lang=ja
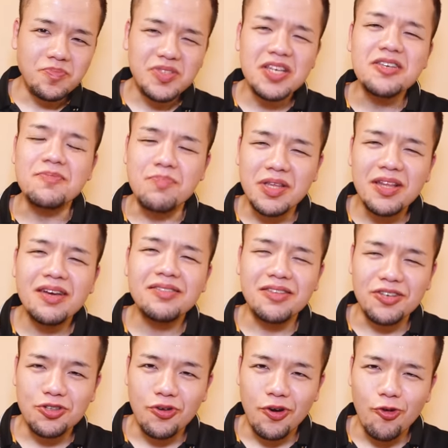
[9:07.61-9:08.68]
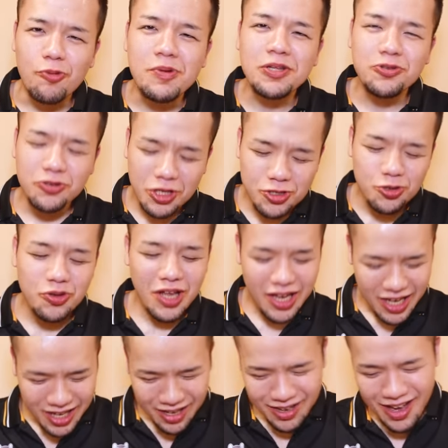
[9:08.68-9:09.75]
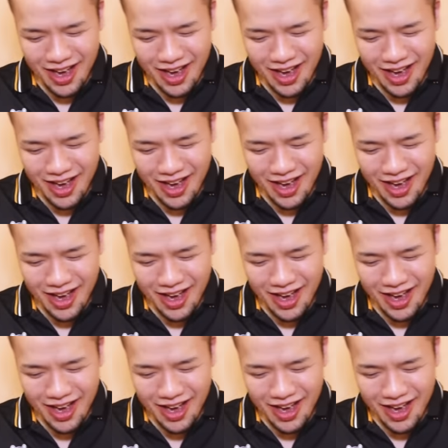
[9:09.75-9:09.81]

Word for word: 是非見たいって人はコメントでちょうだい